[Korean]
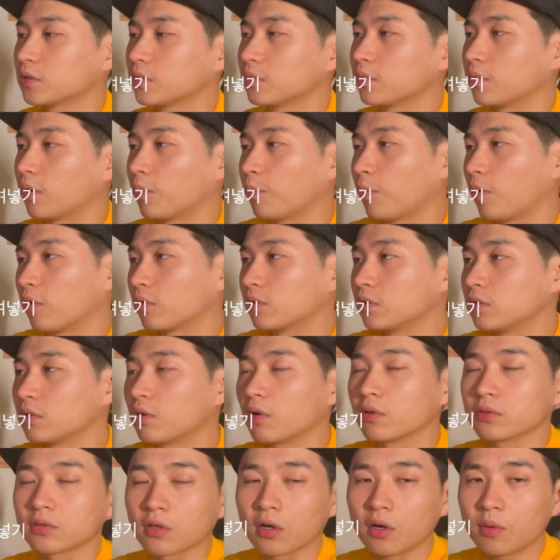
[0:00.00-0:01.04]
어, 뭐
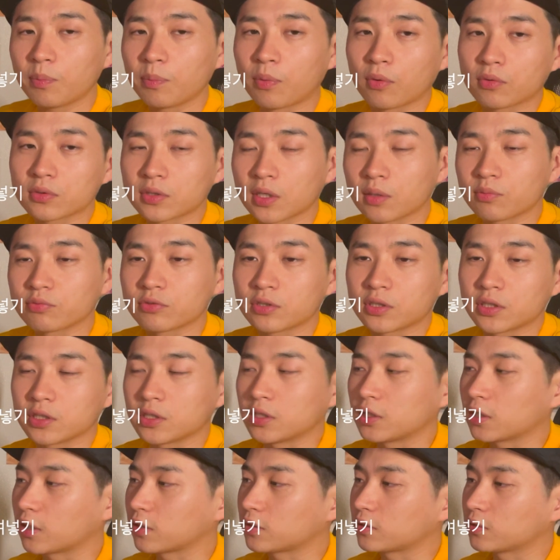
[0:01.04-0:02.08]
긁어서 복사
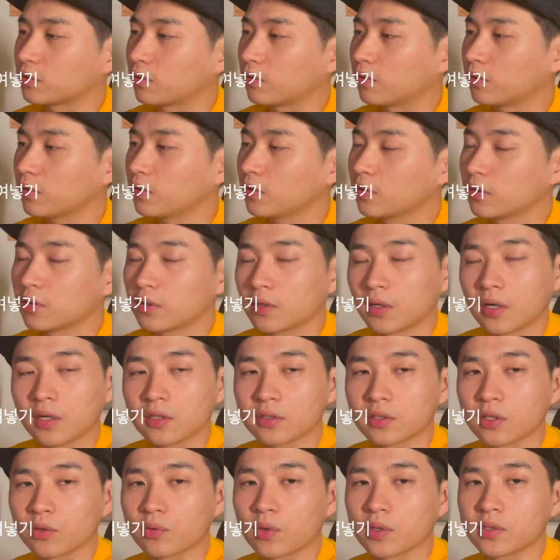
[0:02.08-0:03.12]
붙이기 같은 거
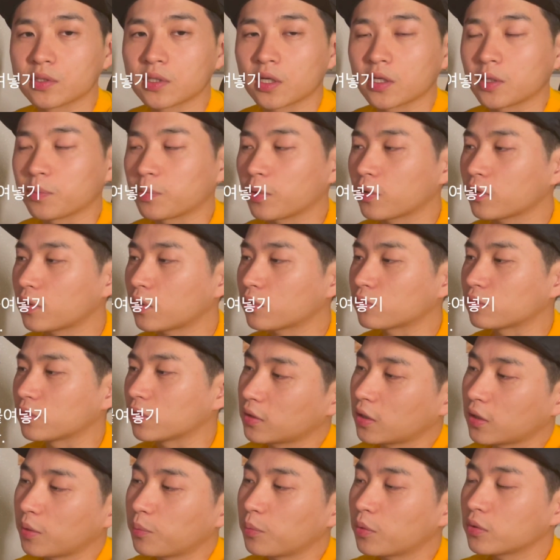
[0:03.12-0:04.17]
할 때 굉장히
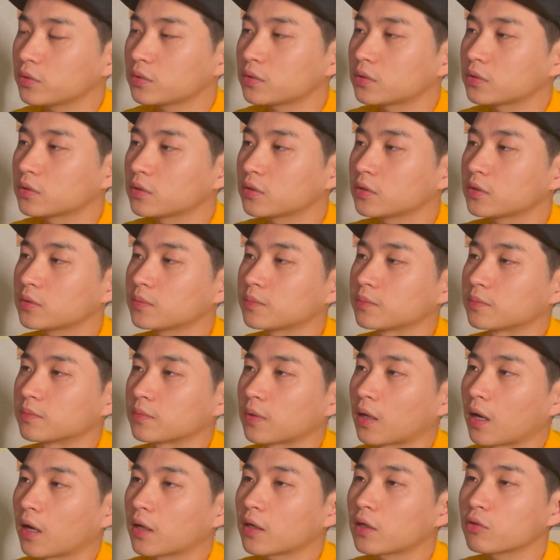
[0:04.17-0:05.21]
편하고요 한
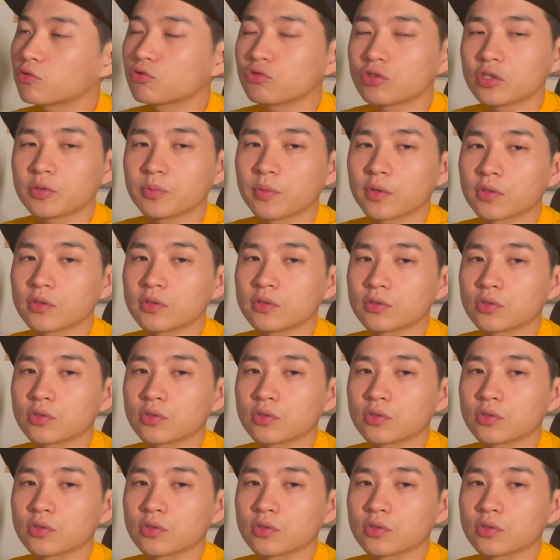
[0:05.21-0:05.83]
번쯤 알아두시면